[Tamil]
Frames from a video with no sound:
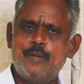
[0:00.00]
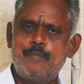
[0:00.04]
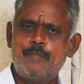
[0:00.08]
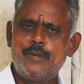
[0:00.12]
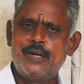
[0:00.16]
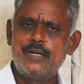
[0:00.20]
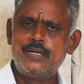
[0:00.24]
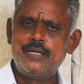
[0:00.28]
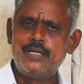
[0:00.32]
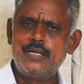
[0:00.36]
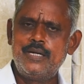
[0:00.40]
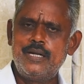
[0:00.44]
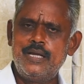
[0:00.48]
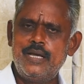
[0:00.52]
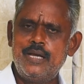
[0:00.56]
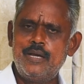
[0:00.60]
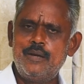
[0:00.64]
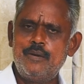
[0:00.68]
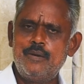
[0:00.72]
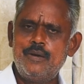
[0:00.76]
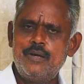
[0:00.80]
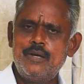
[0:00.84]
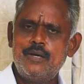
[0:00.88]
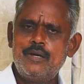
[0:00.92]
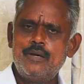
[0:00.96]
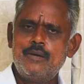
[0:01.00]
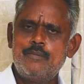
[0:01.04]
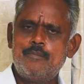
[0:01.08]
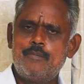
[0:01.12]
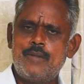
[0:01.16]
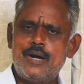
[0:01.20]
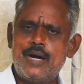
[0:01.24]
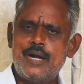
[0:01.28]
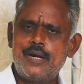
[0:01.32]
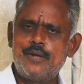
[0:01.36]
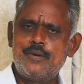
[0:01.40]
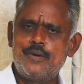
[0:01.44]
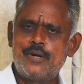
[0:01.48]
பள்ளியிலே
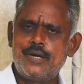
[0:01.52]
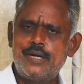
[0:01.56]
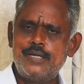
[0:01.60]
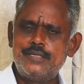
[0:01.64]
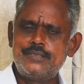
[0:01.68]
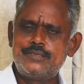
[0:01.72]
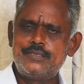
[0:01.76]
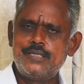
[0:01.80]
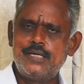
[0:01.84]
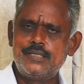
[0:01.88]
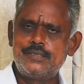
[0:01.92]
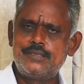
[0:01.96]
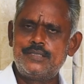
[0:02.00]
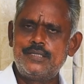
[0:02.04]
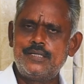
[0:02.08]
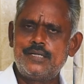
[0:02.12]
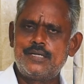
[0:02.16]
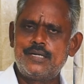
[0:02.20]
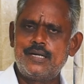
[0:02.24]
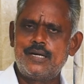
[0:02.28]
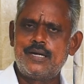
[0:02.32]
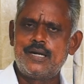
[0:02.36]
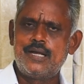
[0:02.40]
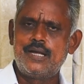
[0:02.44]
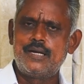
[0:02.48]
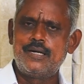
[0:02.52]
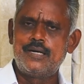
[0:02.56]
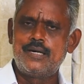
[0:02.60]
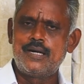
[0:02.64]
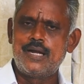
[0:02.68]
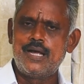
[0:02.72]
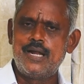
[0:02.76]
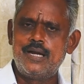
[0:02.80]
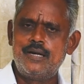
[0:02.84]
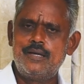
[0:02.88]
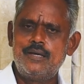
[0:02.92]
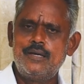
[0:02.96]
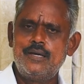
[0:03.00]
மாணவர்களை சேர்த்திருக்கின்றார்
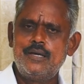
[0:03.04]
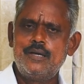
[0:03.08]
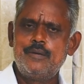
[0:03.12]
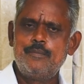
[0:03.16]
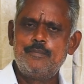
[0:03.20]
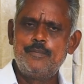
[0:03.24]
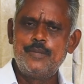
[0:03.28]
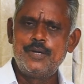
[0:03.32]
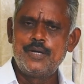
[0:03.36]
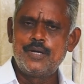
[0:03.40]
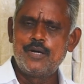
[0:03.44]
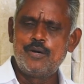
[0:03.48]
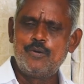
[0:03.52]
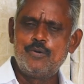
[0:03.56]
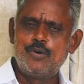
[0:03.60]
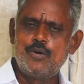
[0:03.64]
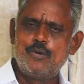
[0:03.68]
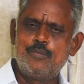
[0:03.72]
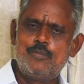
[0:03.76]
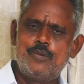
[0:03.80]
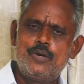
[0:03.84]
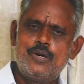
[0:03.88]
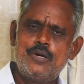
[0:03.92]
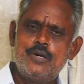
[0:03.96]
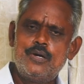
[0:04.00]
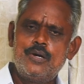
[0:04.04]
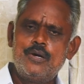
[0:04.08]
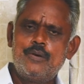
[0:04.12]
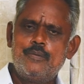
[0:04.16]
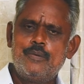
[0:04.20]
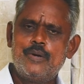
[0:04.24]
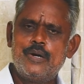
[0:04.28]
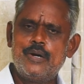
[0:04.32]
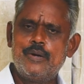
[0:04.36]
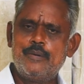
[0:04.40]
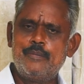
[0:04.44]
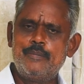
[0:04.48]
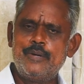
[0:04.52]
என்றால் மிகவும்
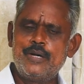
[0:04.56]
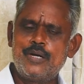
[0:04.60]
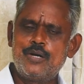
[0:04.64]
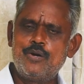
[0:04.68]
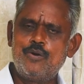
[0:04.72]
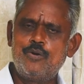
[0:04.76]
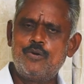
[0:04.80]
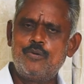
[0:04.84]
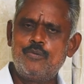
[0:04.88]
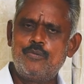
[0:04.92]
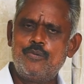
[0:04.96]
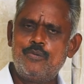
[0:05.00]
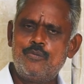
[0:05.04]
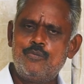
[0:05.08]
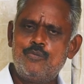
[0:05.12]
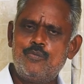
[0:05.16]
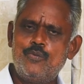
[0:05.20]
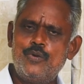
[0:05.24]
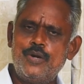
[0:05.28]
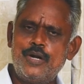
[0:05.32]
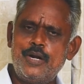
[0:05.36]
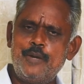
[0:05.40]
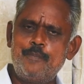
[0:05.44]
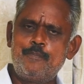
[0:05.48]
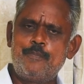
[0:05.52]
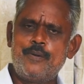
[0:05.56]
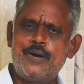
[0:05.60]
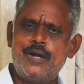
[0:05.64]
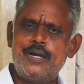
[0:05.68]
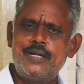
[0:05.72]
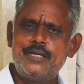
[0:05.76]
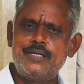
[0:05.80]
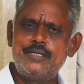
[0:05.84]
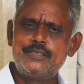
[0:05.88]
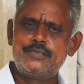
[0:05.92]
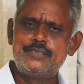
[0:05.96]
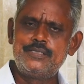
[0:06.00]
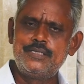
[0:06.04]
மிகவும் உழைப்பாளி
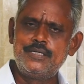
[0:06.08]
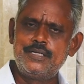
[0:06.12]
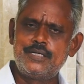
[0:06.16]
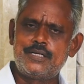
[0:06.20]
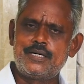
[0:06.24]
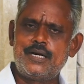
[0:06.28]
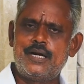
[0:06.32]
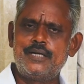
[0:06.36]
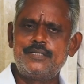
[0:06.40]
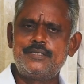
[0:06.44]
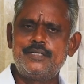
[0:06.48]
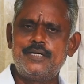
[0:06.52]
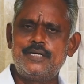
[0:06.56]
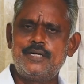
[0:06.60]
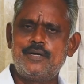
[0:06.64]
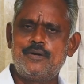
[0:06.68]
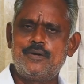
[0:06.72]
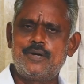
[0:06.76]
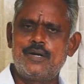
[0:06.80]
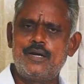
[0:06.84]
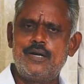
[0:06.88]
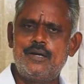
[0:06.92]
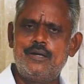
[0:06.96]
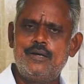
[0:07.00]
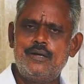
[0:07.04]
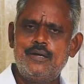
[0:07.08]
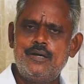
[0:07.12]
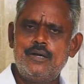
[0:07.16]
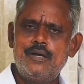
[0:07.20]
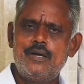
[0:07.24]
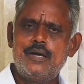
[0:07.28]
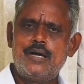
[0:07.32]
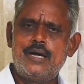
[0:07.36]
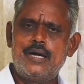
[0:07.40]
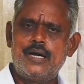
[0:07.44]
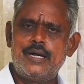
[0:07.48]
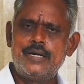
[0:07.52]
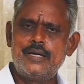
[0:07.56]
சீனி காத்தியன் அவர்கள்
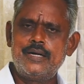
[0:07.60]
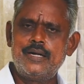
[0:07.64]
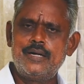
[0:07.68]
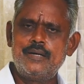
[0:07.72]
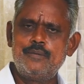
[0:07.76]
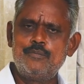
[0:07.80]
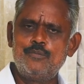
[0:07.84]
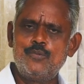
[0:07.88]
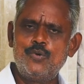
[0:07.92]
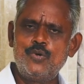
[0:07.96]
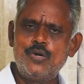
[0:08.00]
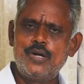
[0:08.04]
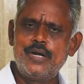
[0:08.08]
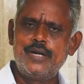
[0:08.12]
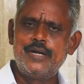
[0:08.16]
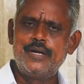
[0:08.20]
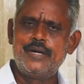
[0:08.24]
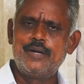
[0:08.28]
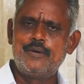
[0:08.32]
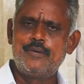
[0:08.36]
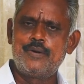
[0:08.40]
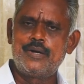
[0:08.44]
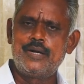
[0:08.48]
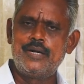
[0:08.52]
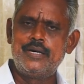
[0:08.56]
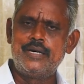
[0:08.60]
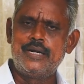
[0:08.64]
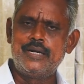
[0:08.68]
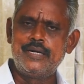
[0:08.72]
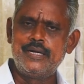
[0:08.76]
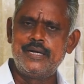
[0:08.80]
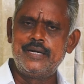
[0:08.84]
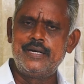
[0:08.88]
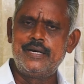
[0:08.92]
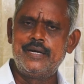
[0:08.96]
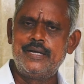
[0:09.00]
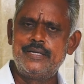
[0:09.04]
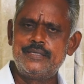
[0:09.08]
அண்ணன் முருகையன் அவர்கள் என்ன
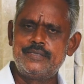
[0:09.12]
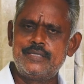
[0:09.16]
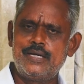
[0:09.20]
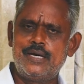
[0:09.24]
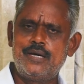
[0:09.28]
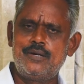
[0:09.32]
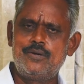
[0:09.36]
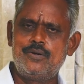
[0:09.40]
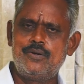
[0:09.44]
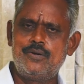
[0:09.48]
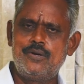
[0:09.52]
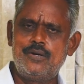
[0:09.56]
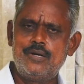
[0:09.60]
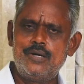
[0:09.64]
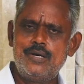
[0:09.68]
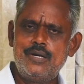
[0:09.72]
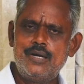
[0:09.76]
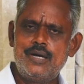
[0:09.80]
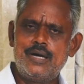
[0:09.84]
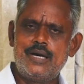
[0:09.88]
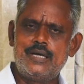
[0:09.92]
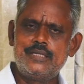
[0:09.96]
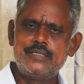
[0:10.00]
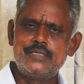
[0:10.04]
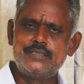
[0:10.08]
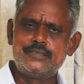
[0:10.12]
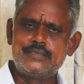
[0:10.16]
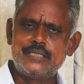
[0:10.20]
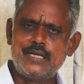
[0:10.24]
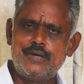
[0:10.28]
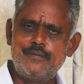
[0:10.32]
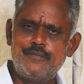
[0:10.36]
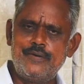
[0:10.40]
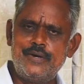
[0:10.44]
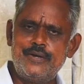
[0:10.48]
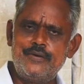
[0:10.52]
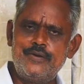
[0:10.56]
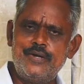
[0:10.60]
நினைத்தாரோ அதை
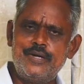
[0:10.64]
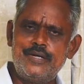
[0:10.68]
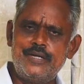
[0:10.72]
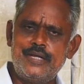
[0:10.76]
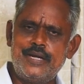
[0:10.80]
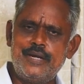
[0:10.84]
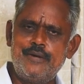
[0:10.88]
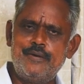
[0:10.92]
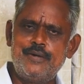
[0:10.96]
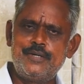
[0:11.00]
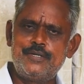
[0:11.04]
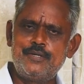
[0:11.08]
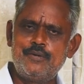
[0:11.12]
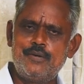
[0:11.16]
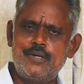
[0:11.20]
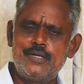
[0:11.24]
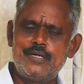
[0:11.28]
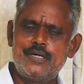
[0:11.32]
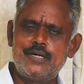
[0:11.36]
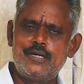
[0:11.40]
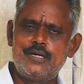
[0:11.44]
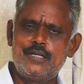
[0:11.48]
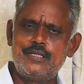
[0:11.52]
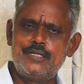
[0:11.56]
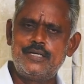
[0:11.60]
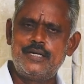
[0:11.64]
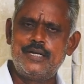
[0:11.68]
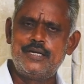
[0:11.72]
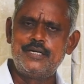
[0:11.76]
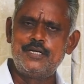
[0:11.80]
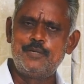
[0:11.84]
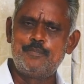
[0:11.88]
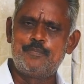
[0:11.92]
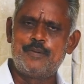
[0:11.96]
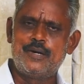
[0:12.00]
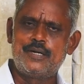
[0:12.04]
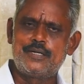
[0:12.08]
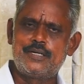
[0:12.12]
செவனே நிறைவேற்றி வருகின்றதை எண்ணி
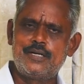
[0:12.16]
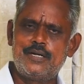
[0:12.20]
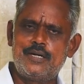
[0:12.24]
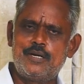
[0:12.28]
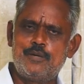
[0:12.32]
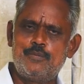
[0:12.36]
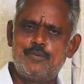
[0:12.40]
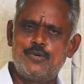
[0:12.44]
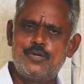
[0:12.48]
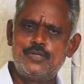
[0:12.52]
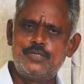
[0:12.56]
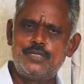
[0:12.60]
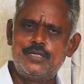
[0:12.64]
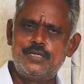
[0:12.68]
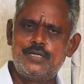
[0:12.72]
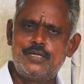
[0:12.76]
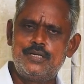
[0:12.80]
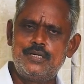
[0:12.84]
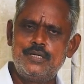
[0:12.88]
பார்க்கின்ற போது